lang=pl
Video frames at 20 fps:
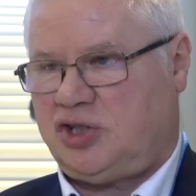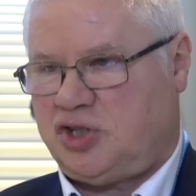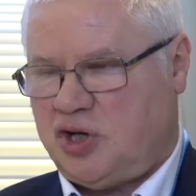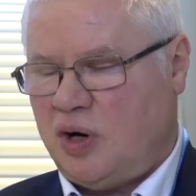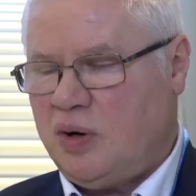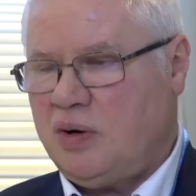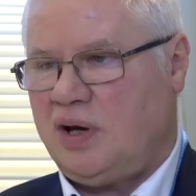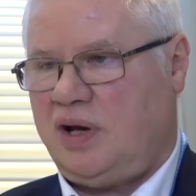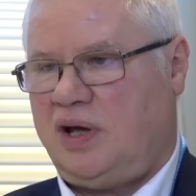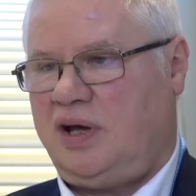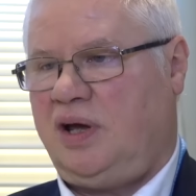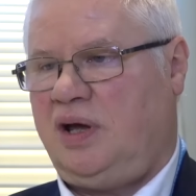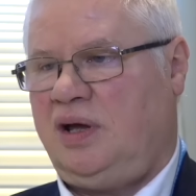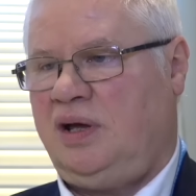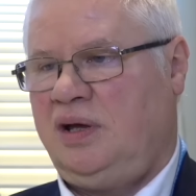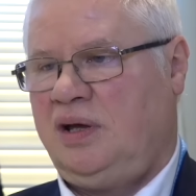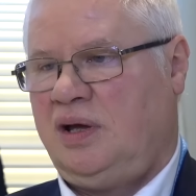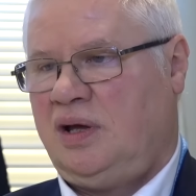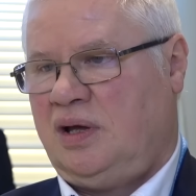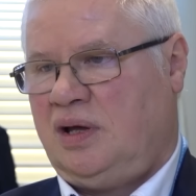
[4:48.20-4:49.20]
Ciągle
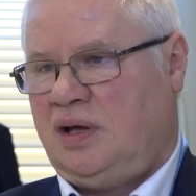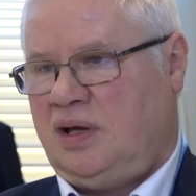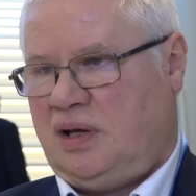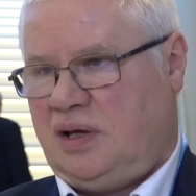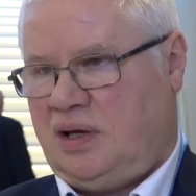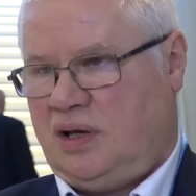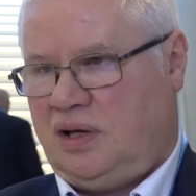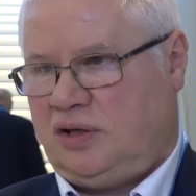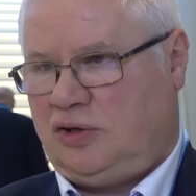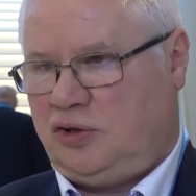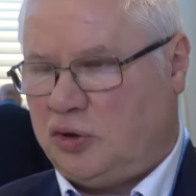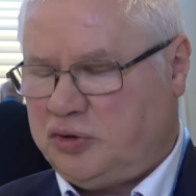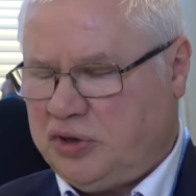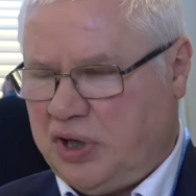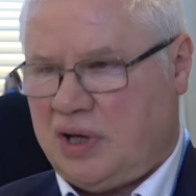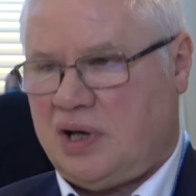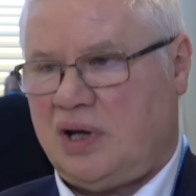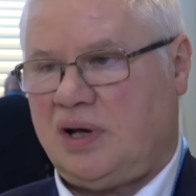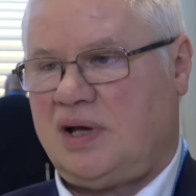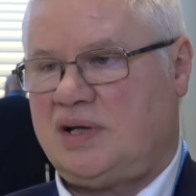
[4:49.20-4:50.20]
e,
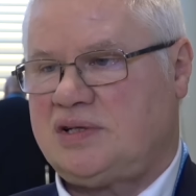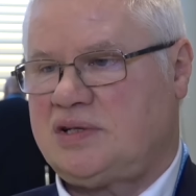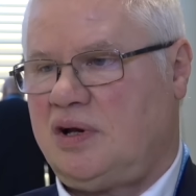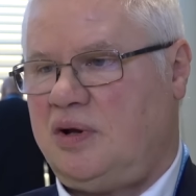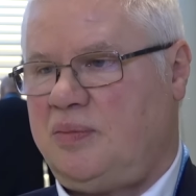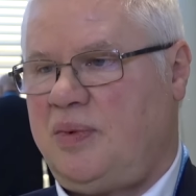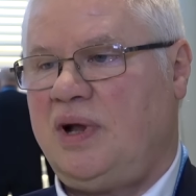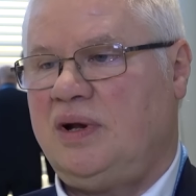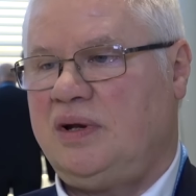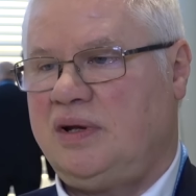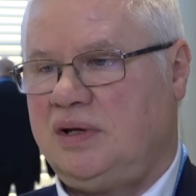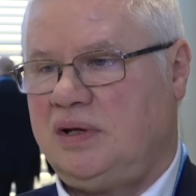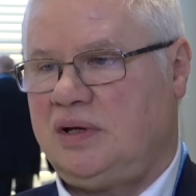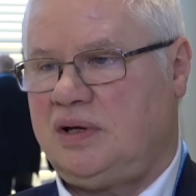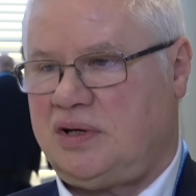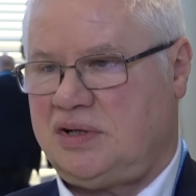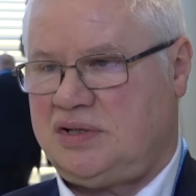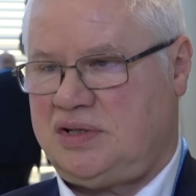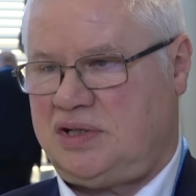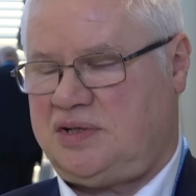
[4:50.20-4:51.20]
dotyka nas globalny
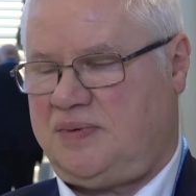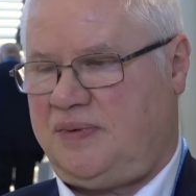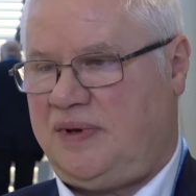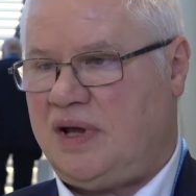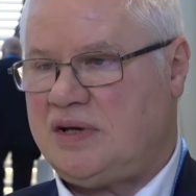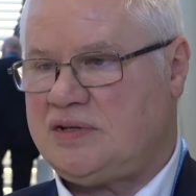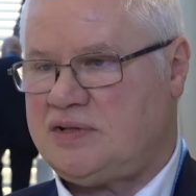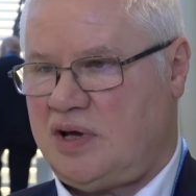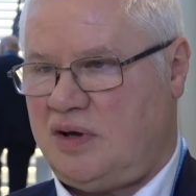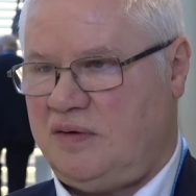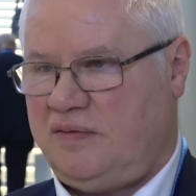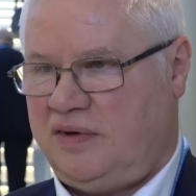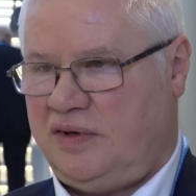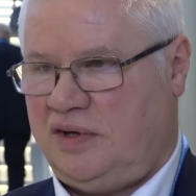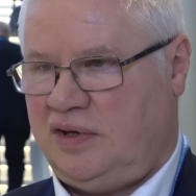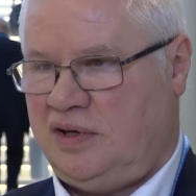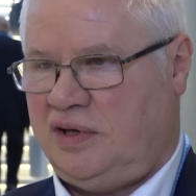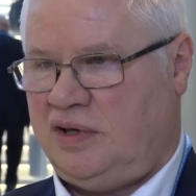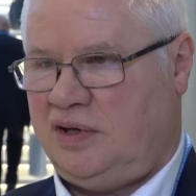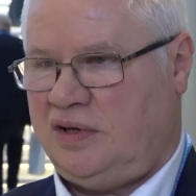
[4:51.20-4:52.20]
kryzys finansowy
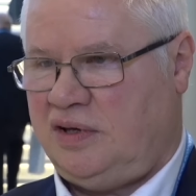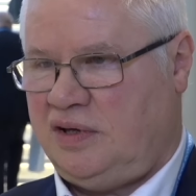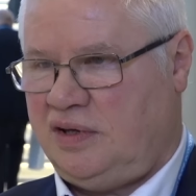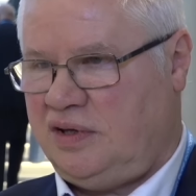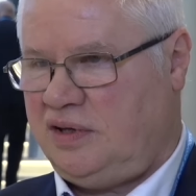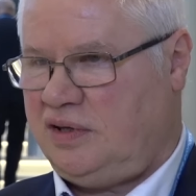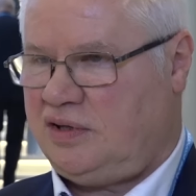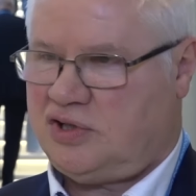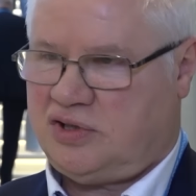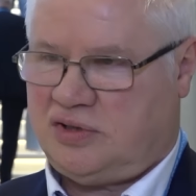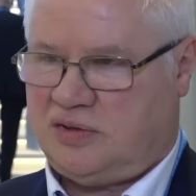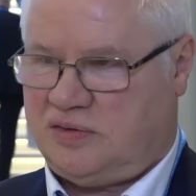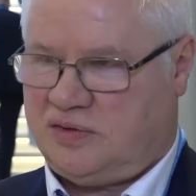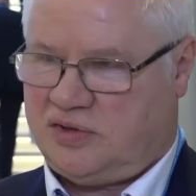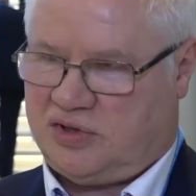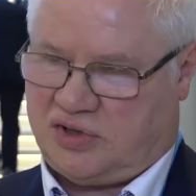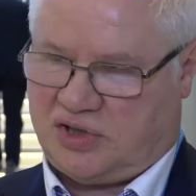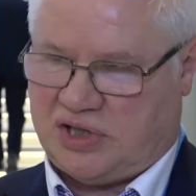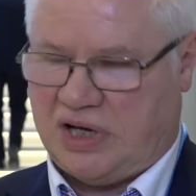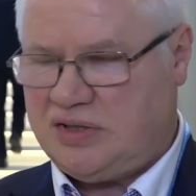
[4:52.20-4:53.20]
i
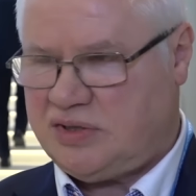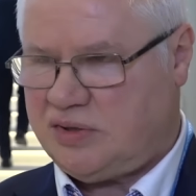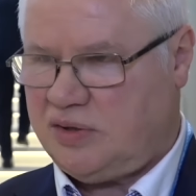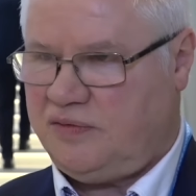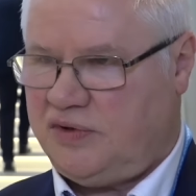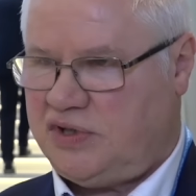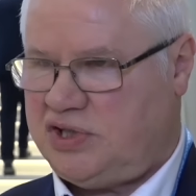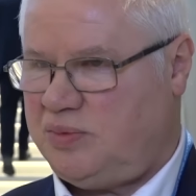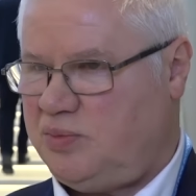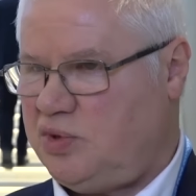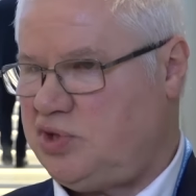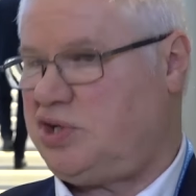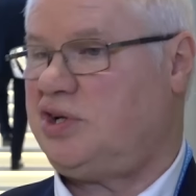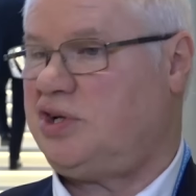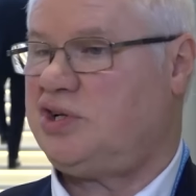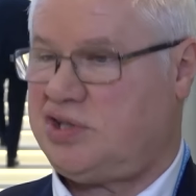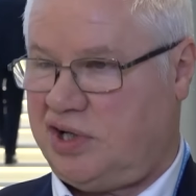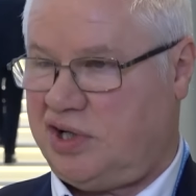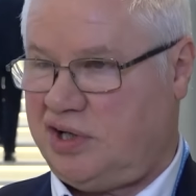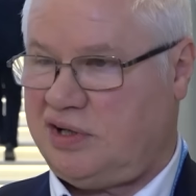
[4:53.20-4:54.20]
Często widzimy, że
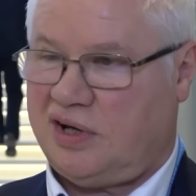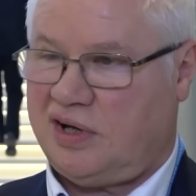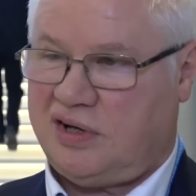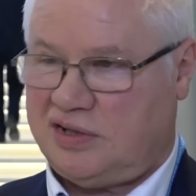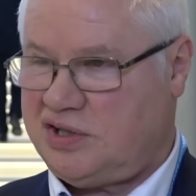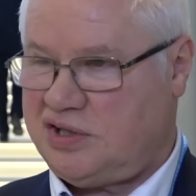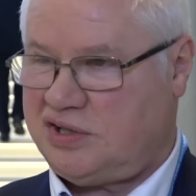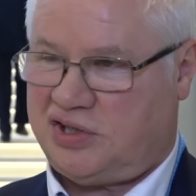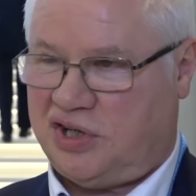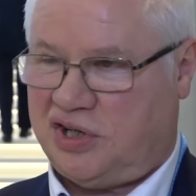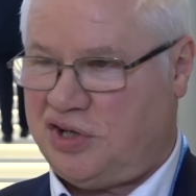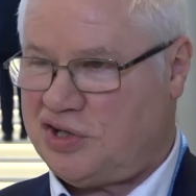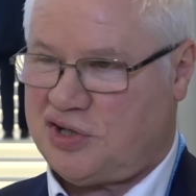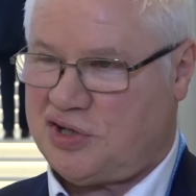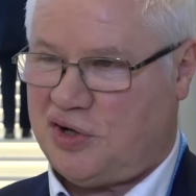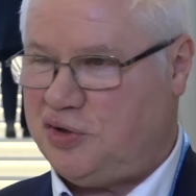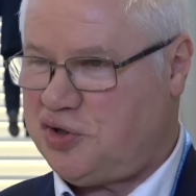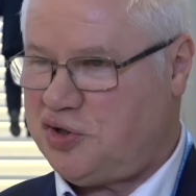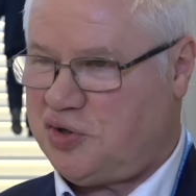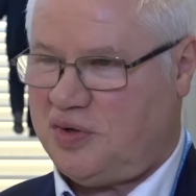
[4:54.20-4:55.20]
jeszcze jeden kryzys się nie
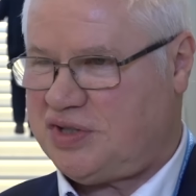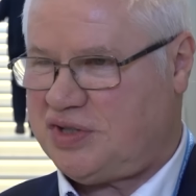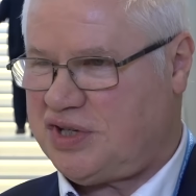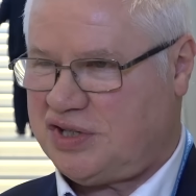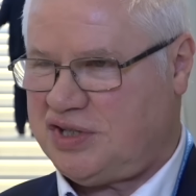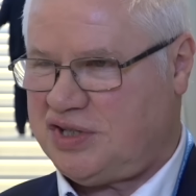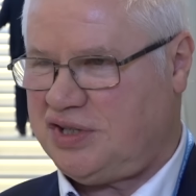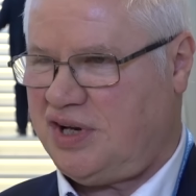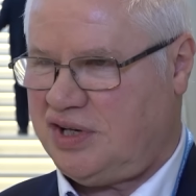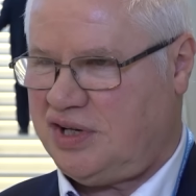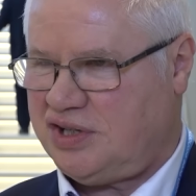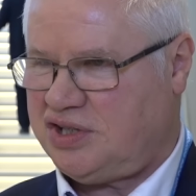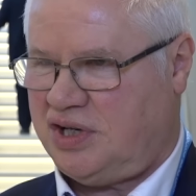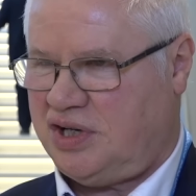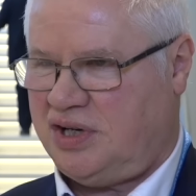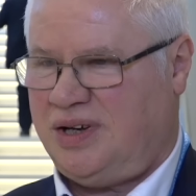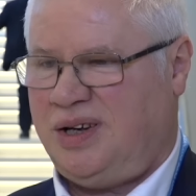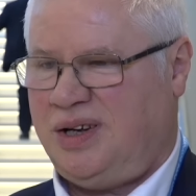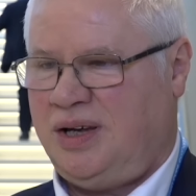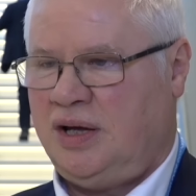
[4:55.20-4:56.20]
skończył, a zaczyna
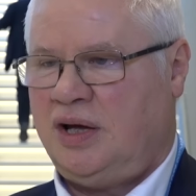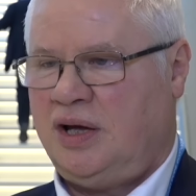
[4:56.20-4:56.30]
się